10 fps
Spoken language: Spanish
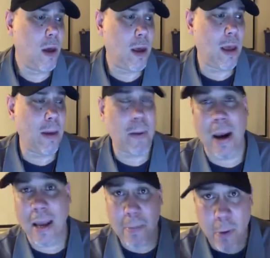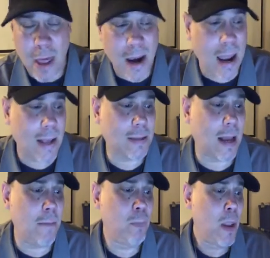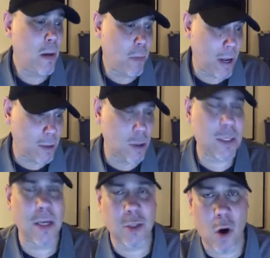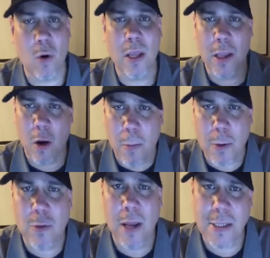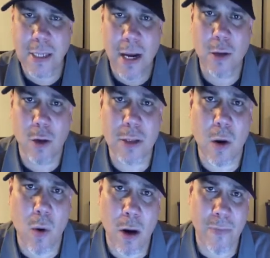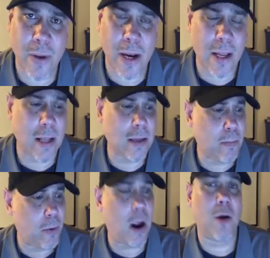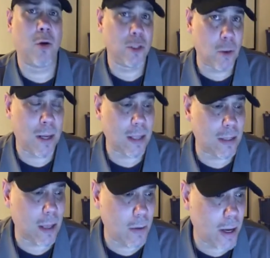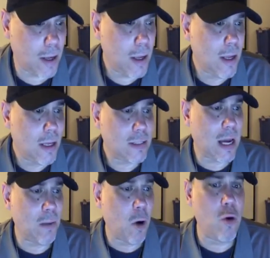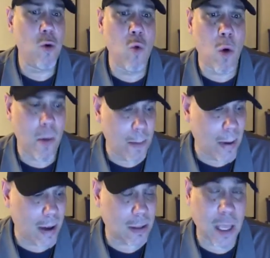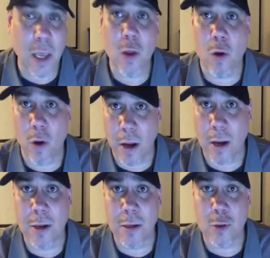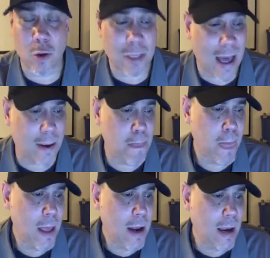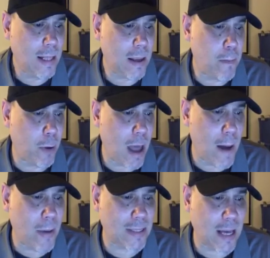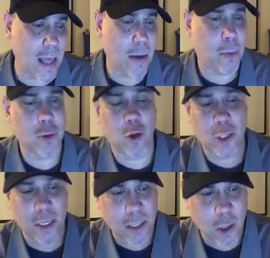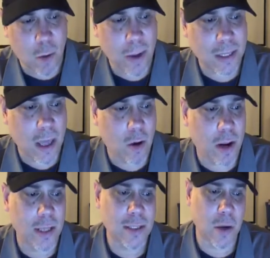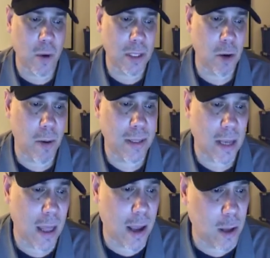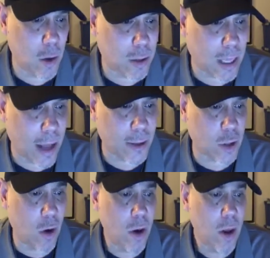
eh, para el equipo de Atlanta, pues entonces Joe le dieron la oportunidad de cerrar dos o tres juegos al final de la temporada. Lo hizo bastante bien. Salvó nueve partidos en total. La temporada pasada ponchó 82 bateadores en 59 entradas y dos tercios.